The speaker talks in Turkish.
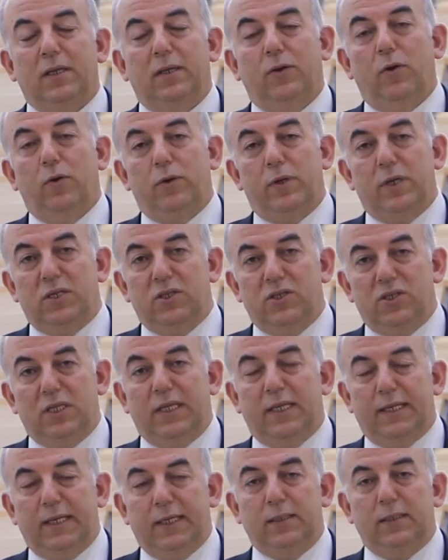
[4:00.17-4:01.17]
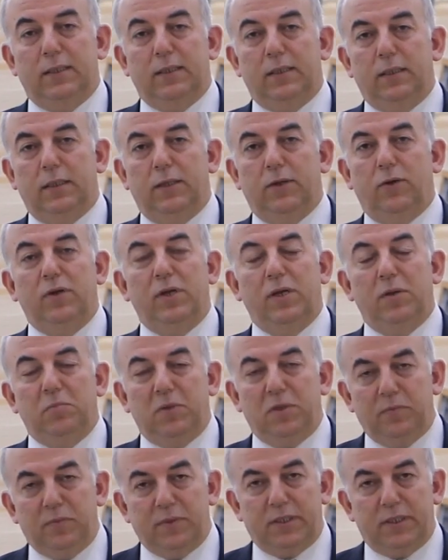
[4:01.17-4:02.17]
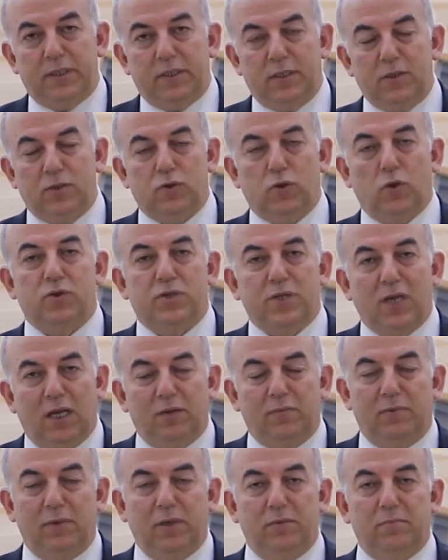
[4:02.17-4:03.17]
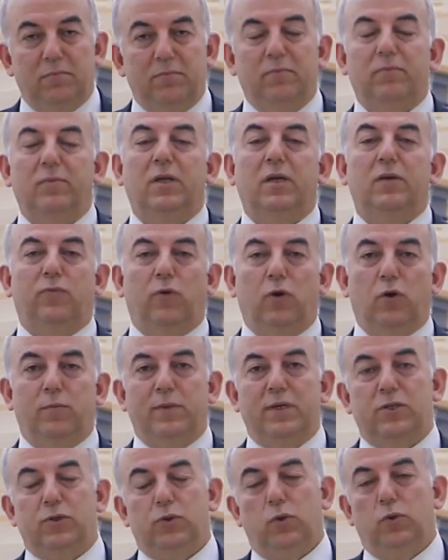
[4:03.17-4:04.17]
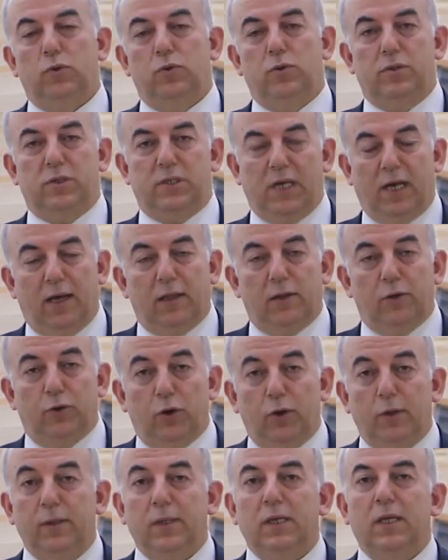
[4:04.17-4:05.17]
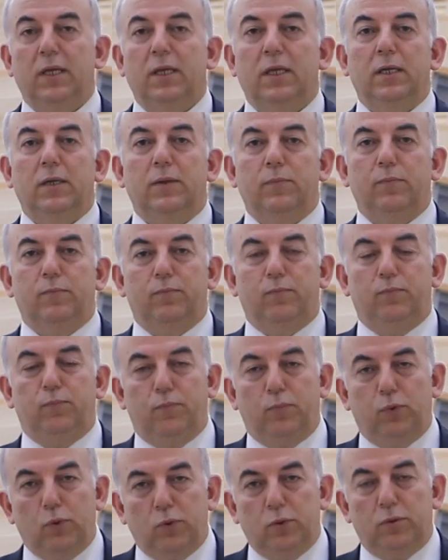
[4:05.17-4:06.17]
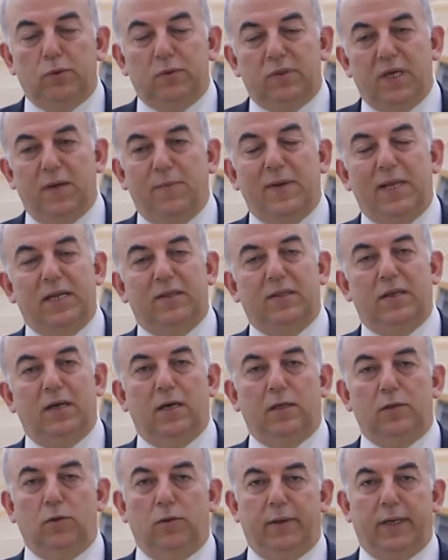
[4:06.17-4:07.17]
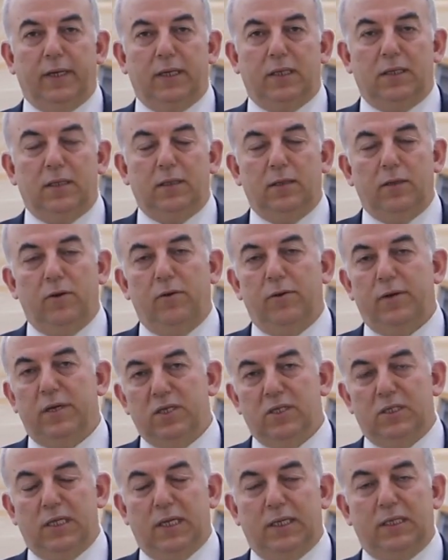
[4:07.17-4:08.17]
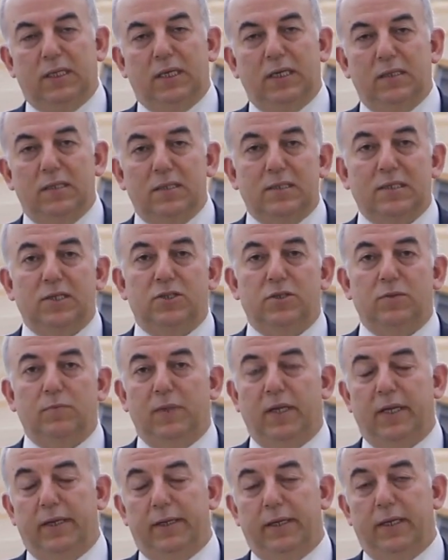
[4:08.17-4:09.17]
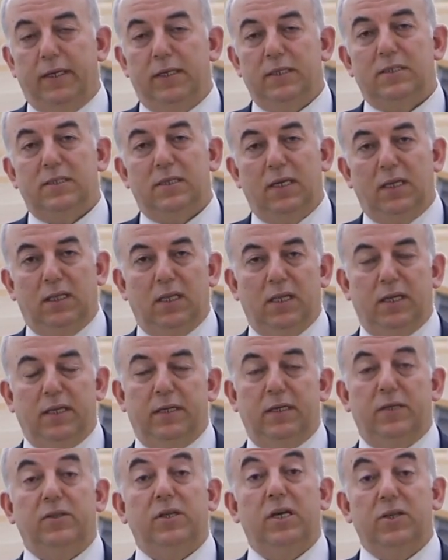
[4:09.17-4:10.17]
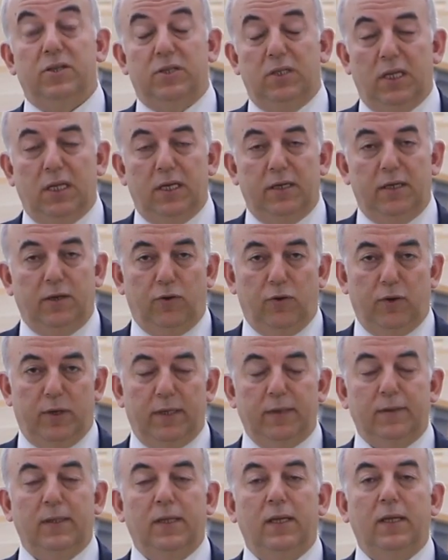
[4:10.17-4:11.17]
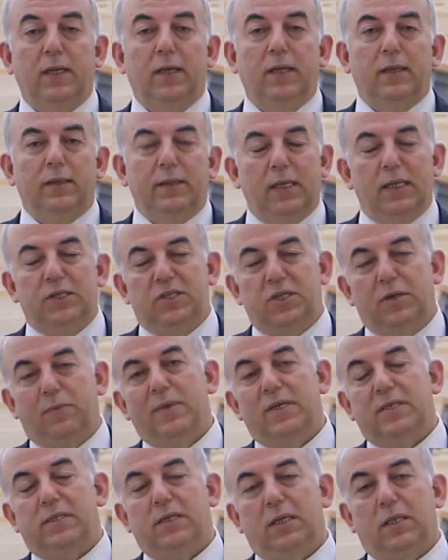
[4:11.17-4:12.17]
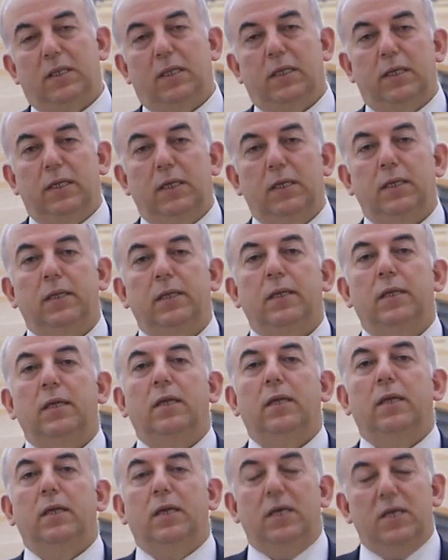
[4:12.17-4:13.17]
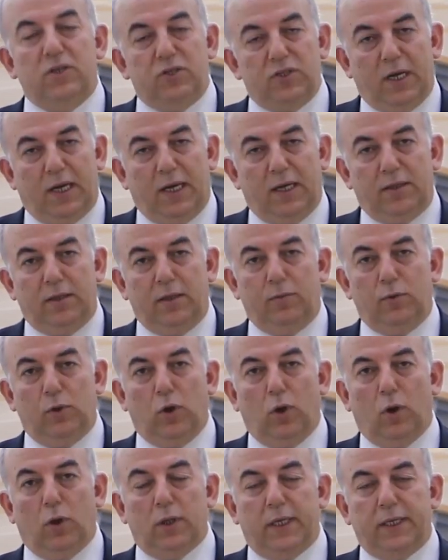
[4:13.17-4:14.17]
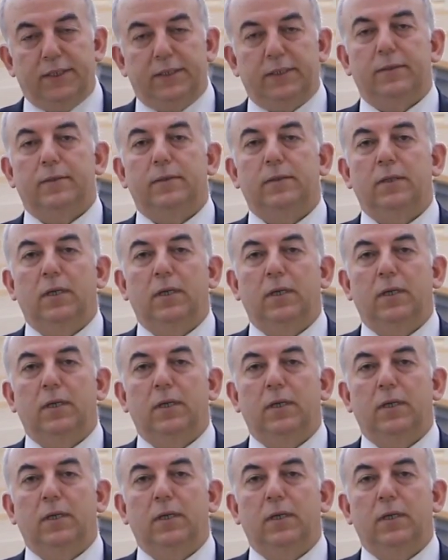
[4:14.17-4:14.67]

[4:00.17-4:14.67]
öğrencilere e, önemli bir sosyal bilim formasyonu sağlıyor. Bu temele dayalı olarak öğrenciler kendi seçimlerine, isteklerine, tercihlerine göre değişik meslekleri icra edebiliyorlar.